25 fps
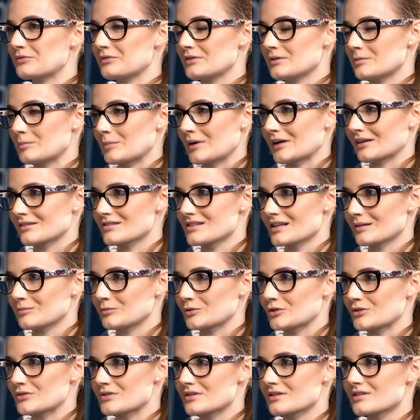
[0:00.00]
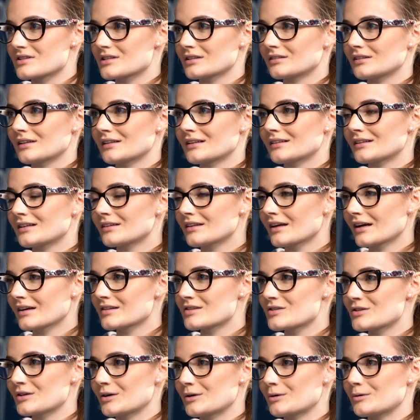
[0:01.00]
firmach zajmujących się
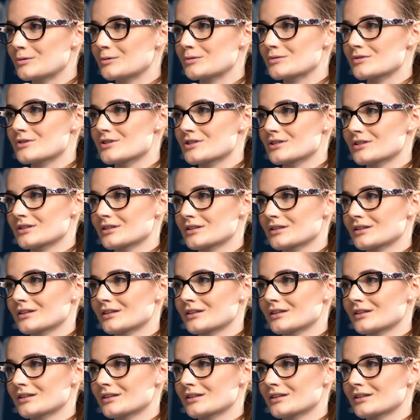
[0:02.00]
teledetekcją czy